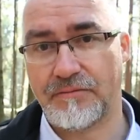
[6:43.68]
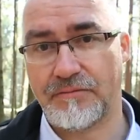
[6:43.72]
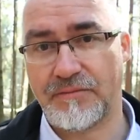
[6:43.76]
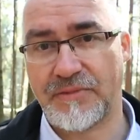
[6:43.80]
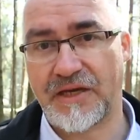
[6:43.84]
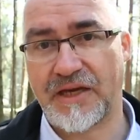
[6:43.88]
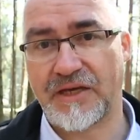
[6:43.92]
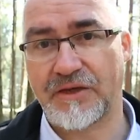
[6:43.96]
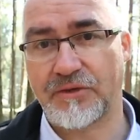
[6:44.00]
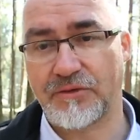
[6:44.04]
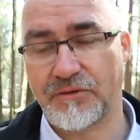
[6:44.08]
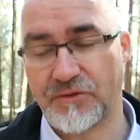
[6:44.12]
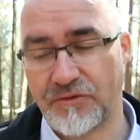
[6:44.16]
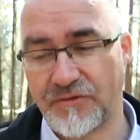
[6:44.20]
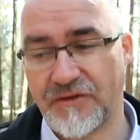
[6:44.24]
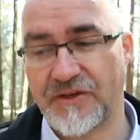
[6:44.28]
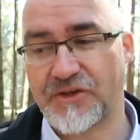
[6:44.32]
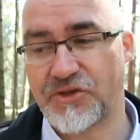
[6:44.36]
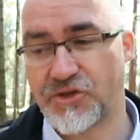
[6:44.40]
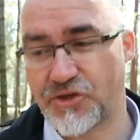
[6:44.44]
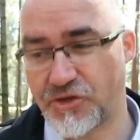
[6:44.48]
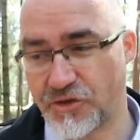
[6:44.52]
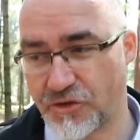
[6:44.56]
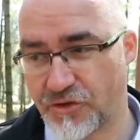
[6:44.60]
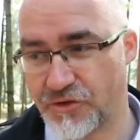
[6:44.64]
Mijają
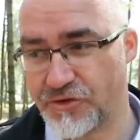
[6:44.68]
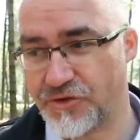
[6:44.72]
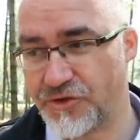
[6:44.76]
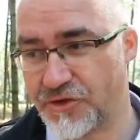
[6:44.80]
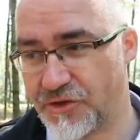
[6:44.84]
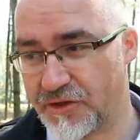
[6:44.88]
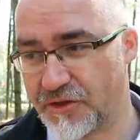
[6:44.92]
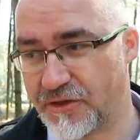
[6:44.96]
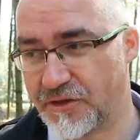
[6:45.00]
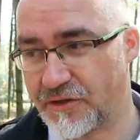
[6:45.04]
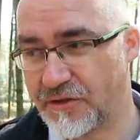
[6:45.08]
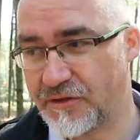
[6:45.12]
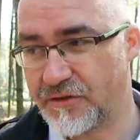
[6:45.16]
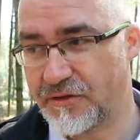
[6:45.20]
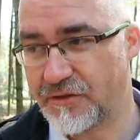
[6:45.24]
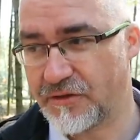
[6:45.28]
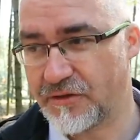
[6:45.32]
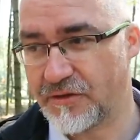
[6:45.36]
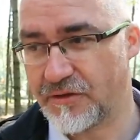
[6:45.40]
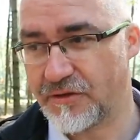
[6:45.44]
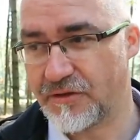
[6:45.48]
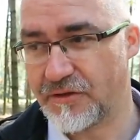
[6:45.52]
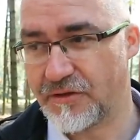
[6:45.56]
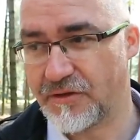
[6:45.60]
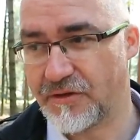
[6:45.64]
2-3 godziny,
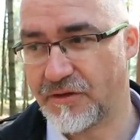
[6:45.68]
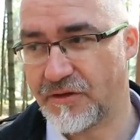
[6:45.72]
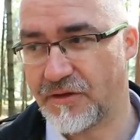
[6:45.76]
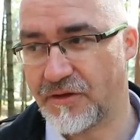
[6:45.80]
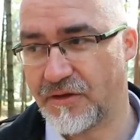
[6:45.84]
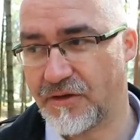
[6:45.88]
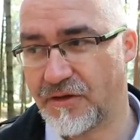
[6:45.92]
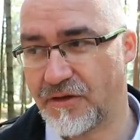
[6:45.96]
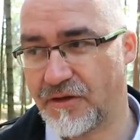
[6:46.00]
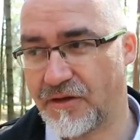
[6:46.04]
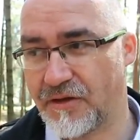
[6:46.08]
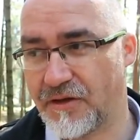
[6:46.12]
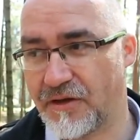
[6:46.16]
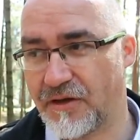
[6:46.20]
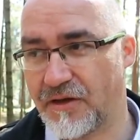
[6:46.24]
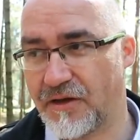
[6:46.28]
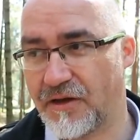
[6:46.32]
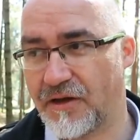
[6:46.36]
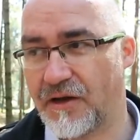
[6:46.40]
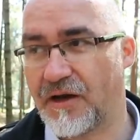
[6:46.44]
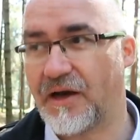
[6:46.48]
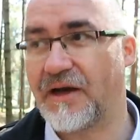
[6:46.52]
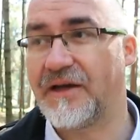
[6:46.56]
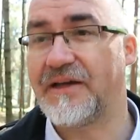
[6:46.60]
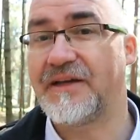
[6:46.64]

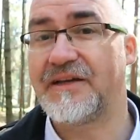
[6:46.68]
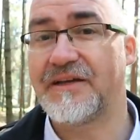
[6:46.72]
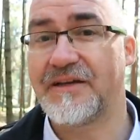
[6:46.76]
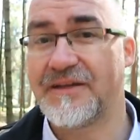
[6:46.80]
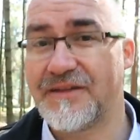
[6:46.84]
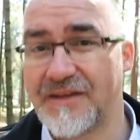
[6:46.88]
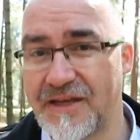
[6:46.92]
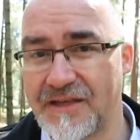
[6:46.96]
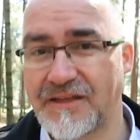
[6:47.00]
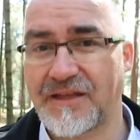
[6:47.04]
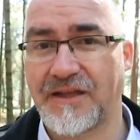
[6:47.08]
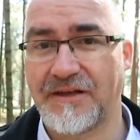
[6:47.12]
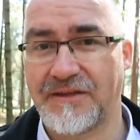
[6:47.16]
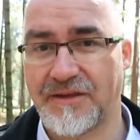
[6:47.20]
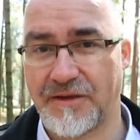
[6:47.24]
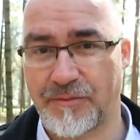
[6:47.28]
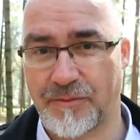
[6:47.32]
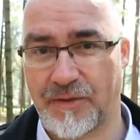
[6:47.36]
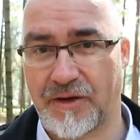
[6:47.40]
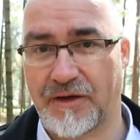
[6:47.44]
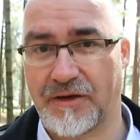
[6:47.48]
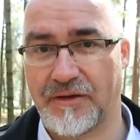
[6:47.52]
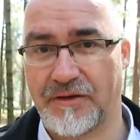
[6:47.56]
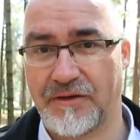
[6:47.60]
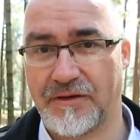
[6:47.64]
a ich nadal nie
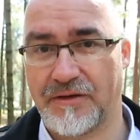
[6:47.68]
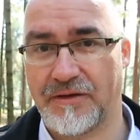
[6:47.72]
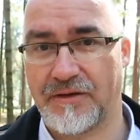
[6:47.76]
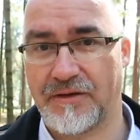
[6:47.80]
ma.